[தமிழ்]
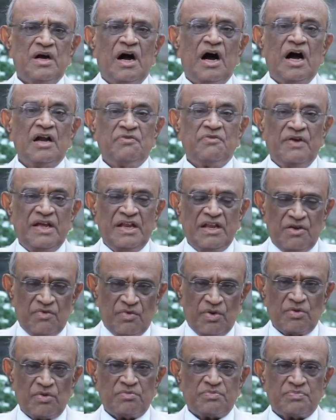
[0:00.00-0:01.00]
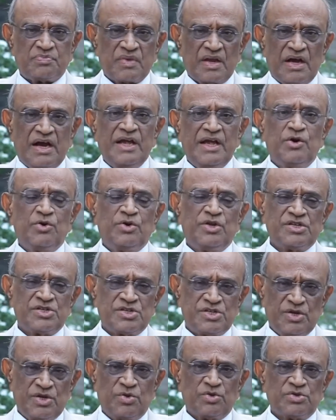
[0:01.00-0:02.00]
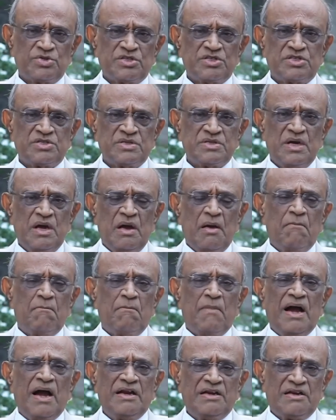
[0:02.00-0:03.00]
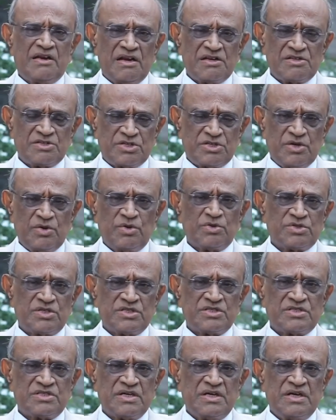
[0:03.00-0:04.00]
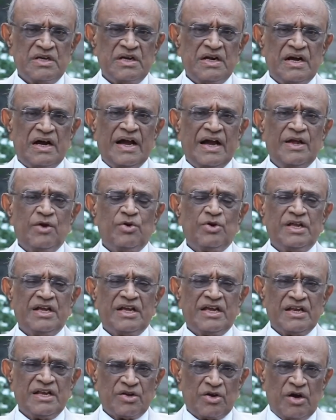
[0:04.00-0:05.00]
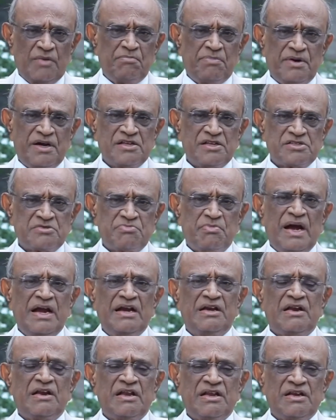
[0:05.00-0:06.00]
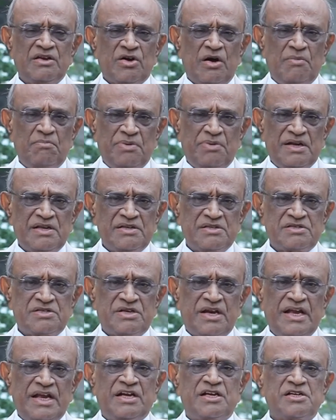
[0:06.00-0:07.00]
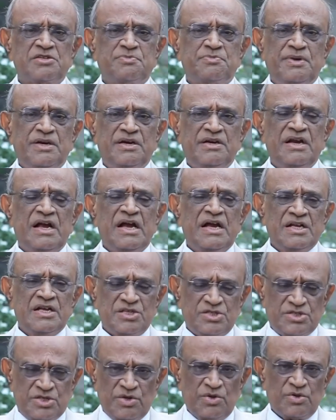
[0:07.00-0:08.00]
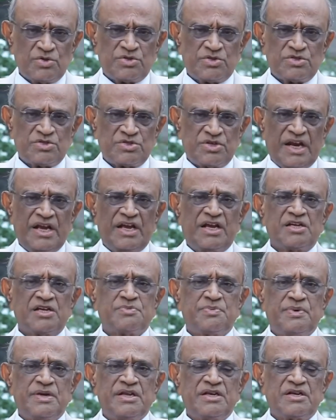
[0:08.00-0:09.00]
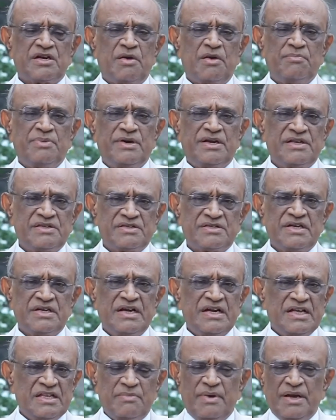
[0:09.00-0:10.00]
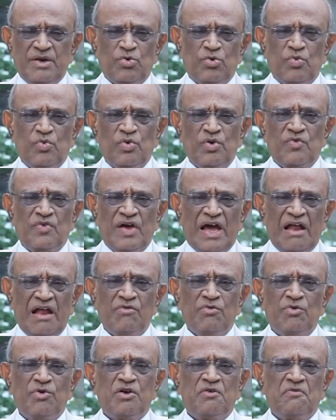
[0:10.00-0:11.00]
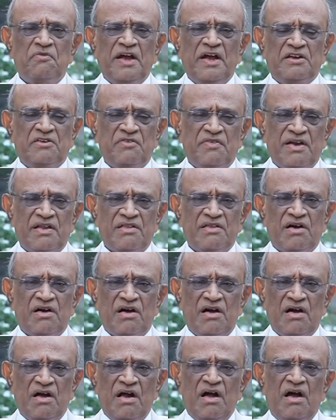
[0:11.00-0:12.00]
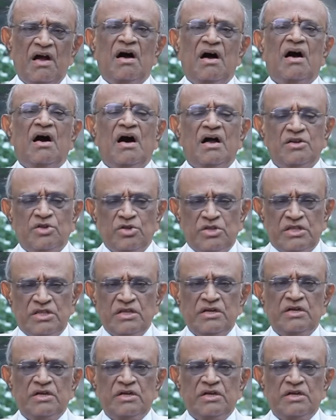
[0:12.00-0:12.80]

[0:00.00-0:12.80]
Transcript: ஹார்ட் ஃபெயிலியர் வரும் அயோட்டிக் ஸ்டினோசஸ் மைட்ரல் ஸ்டினோசஸ் அயோட்டிக் இன்காம்பிடன்ஸ் மைட்ரல் இன்காம்பிடன்ஸ் ஸ்ட்ரைக்கஸ்பிட் ஸ்டினோசஸ் ஸ்ட்ரைக்கஸ்பிட் இன்காம்பிடன்ஸ் இந்த மாதிரி ஒவ்வொரு வேல்வும் டிஃபெக்டிவாக இருந்தால் ஹார்ட்டு